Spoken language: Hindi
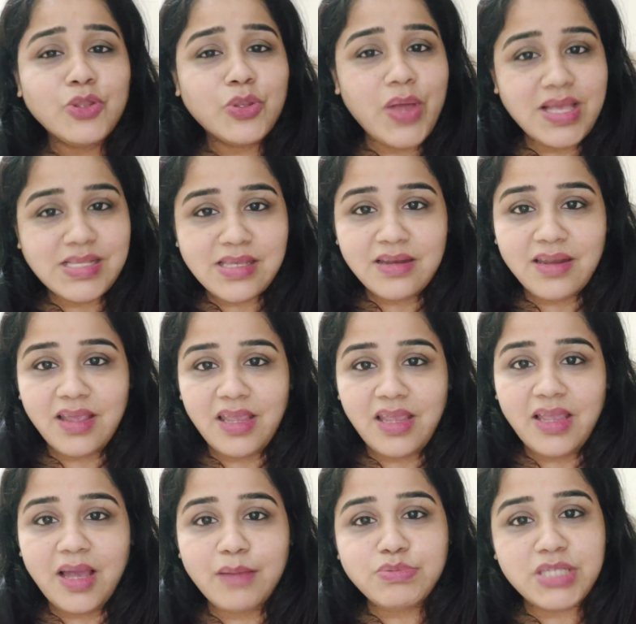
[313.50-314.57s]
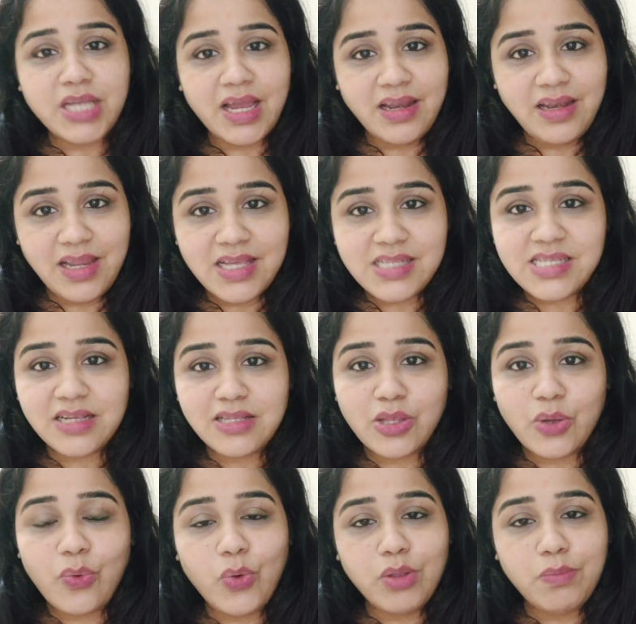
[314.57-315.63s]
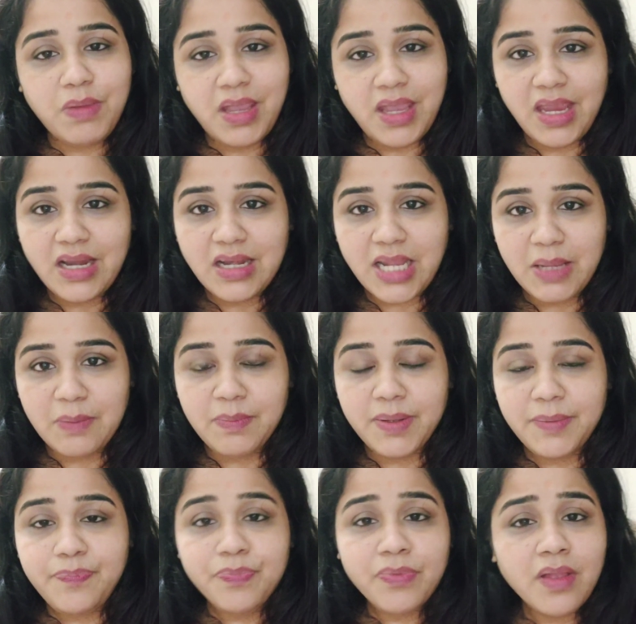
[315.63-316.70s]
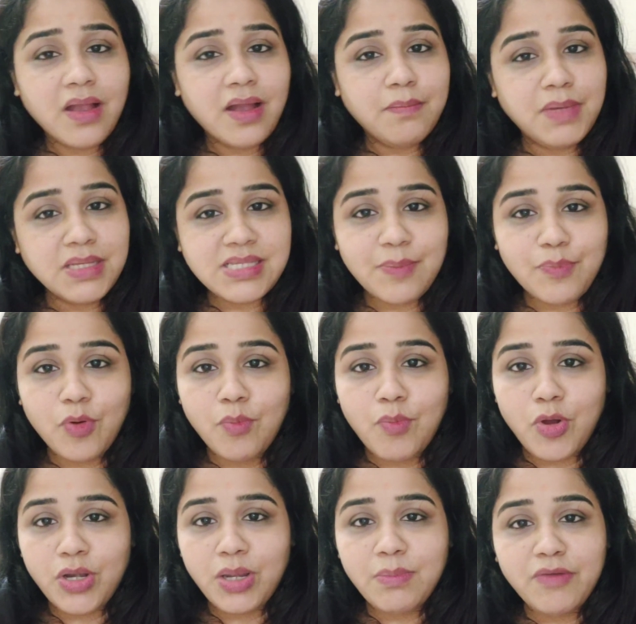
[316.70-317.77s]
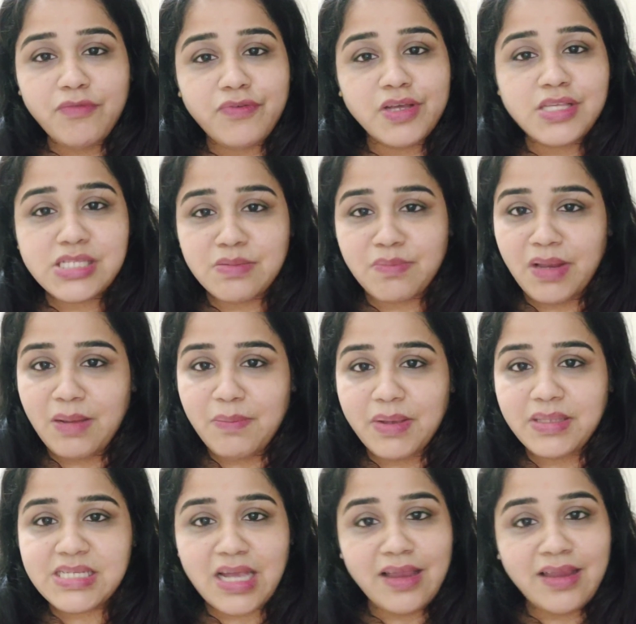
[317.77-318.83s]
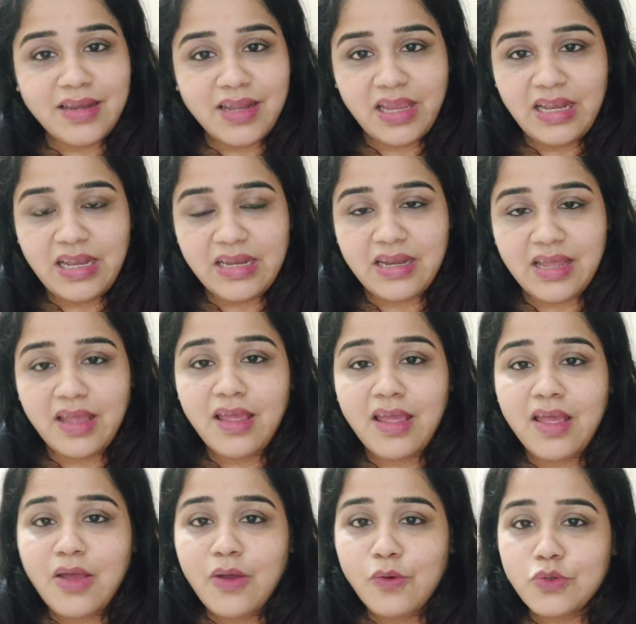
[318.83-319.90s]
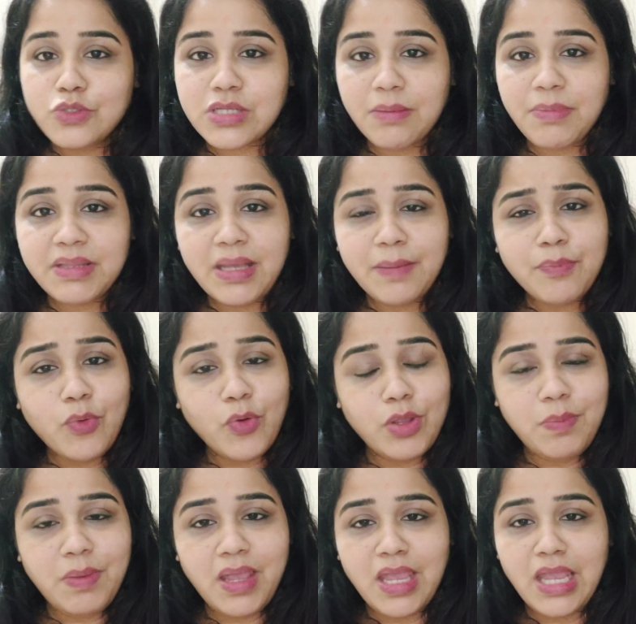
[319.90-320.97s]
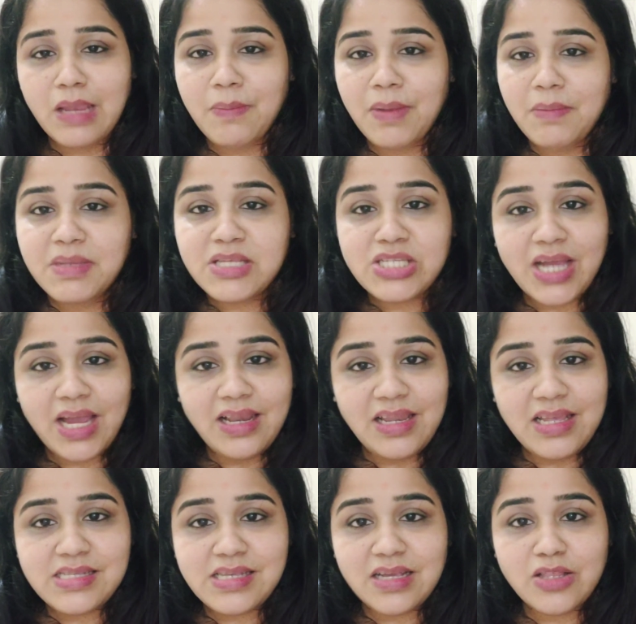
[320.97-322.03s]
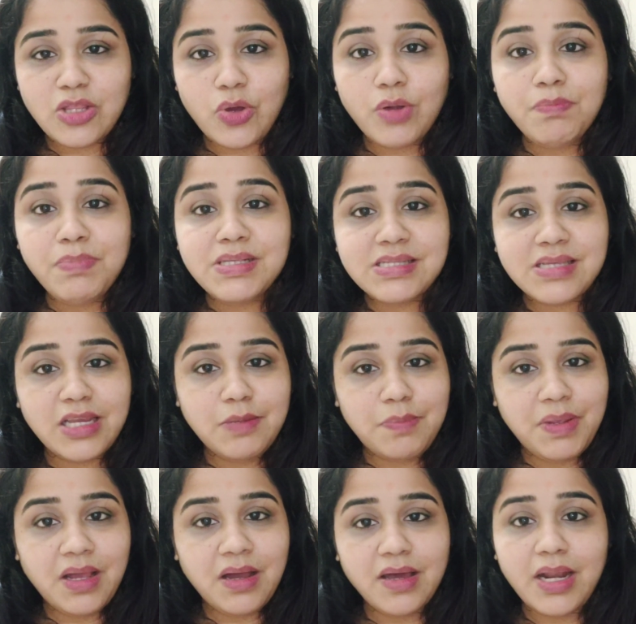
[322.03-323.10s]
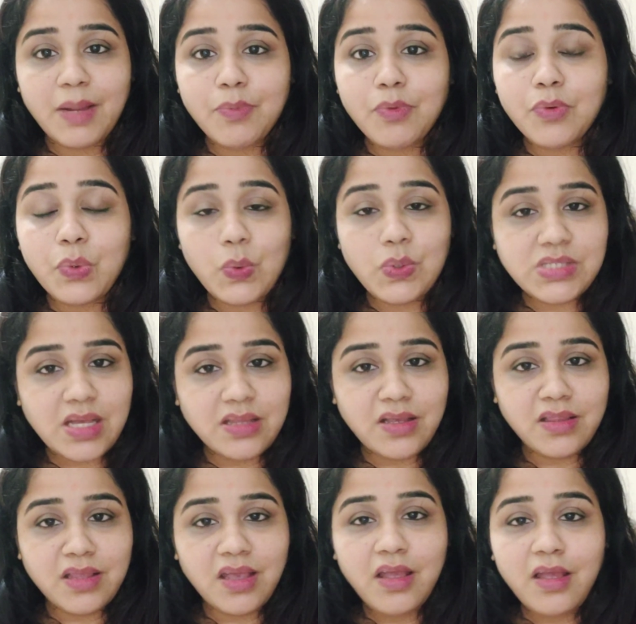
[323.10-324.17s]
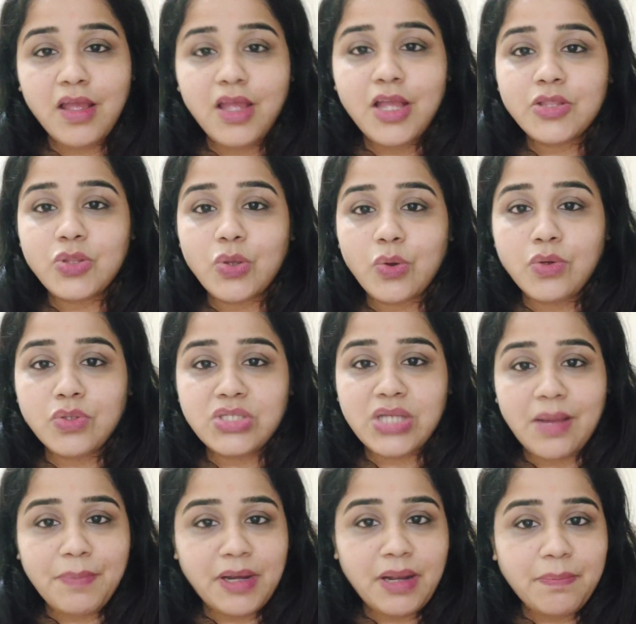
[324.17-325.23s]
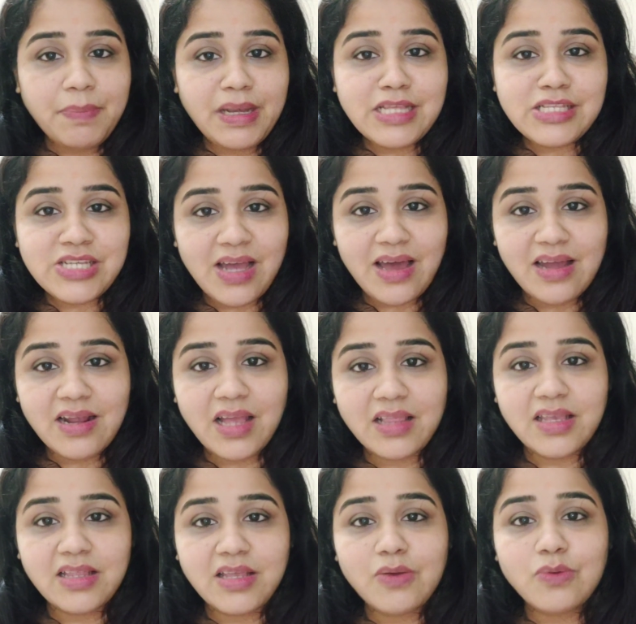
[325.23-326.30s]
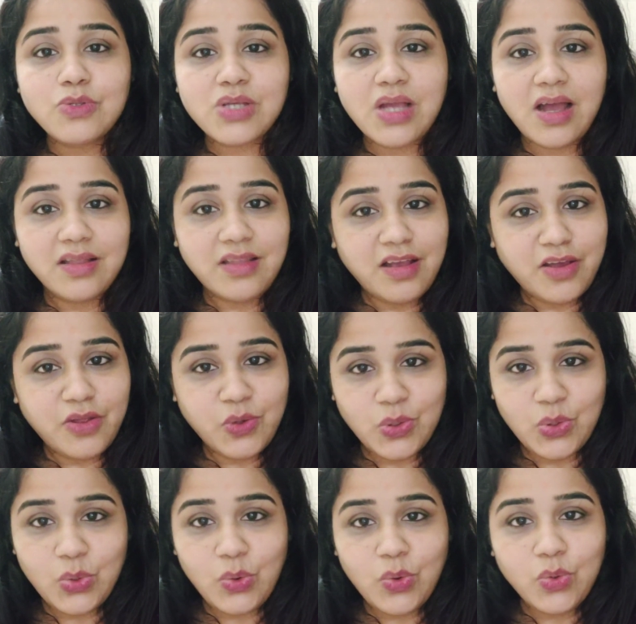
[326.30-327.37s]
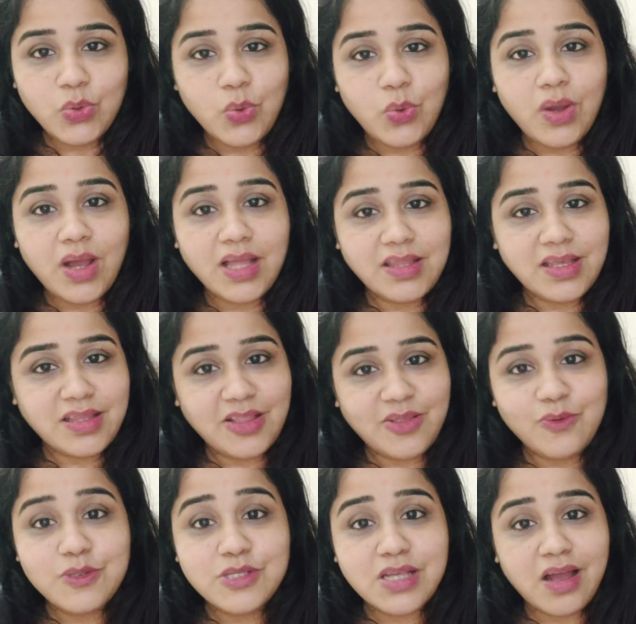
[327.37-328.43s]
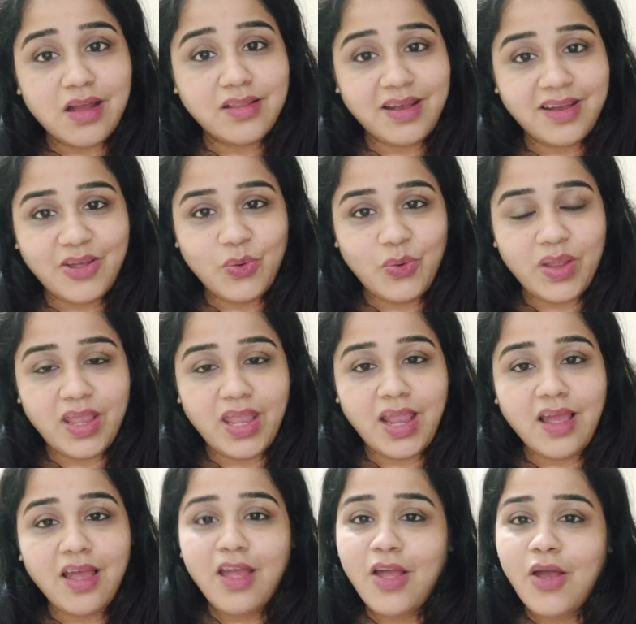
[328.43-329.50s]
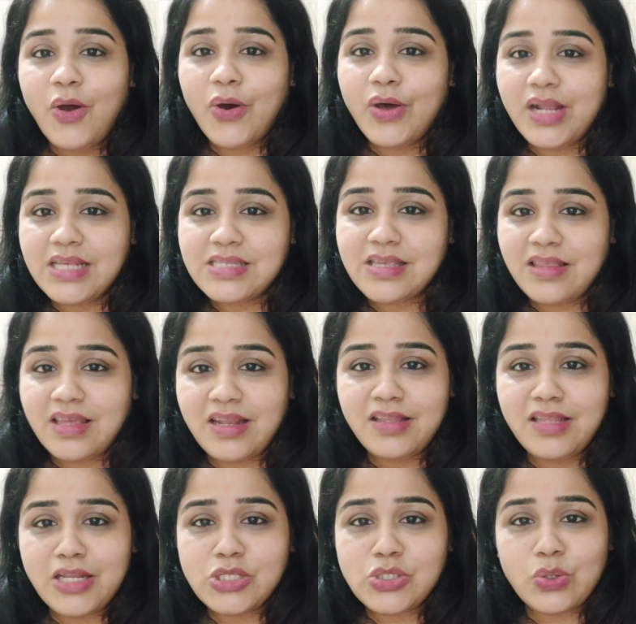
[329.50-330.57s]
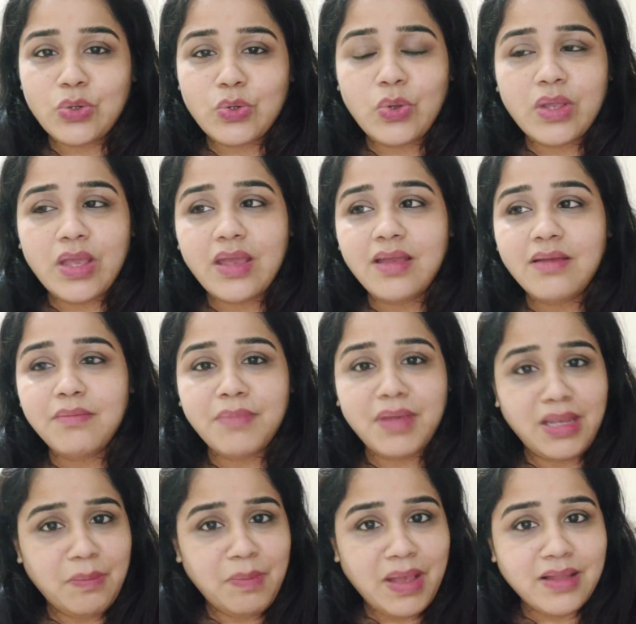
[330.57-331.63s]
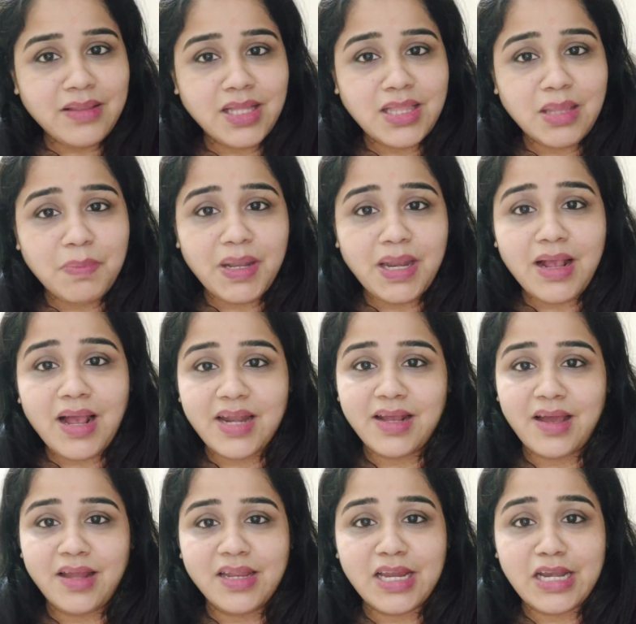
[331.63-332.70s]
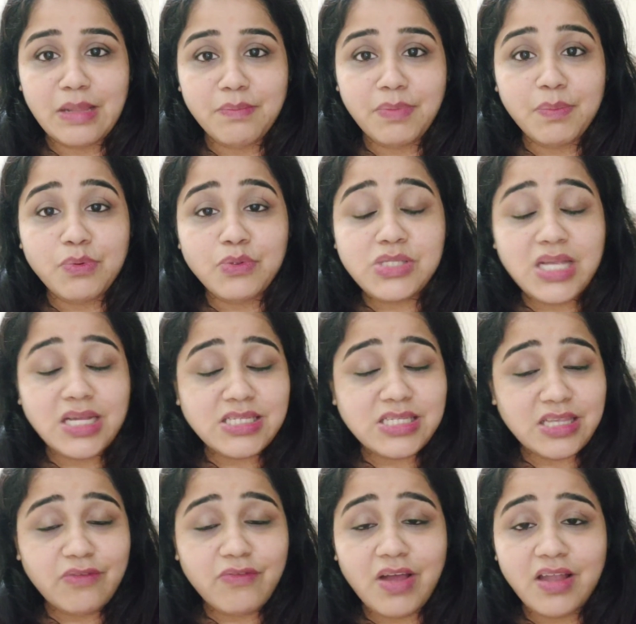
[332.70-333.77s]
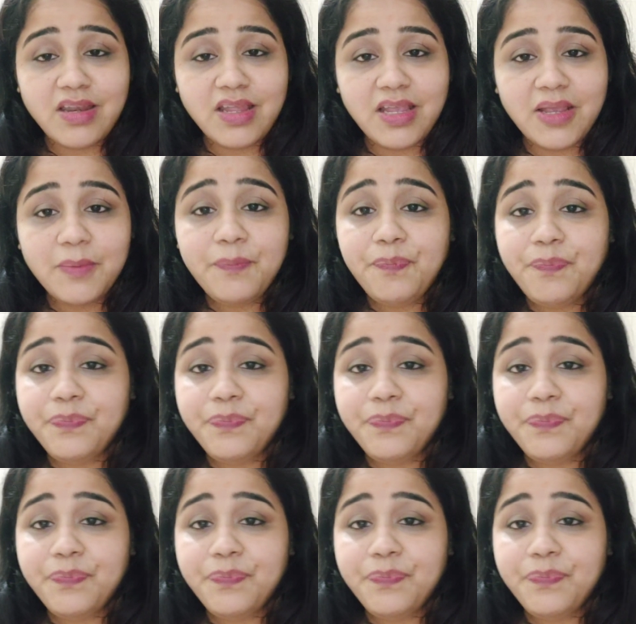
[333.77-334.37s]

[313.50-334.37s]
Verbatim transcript: तो ऐसा नहीं है आप चाय ले सकते हो कोई भी एक टाइम में बस आपको मॉर्निंग में फर्स्ट मील में चाय नहीं लेना है उसके बाद आप कोई भी एक मील में चाय ले सकते हो और बिस्किट भी अगर आपको रोज़ आदत है तो जहाँ पर आप पहले चार खाते थे उसका आधा करो दो दो खाते थे तो उसका आधा करो एक और ऐसे धीरे धीरे छोड़ो क्योंकि मेरी भी आदत थी पहले खाना खाने के टाइम पे भुजिया सेब खाने की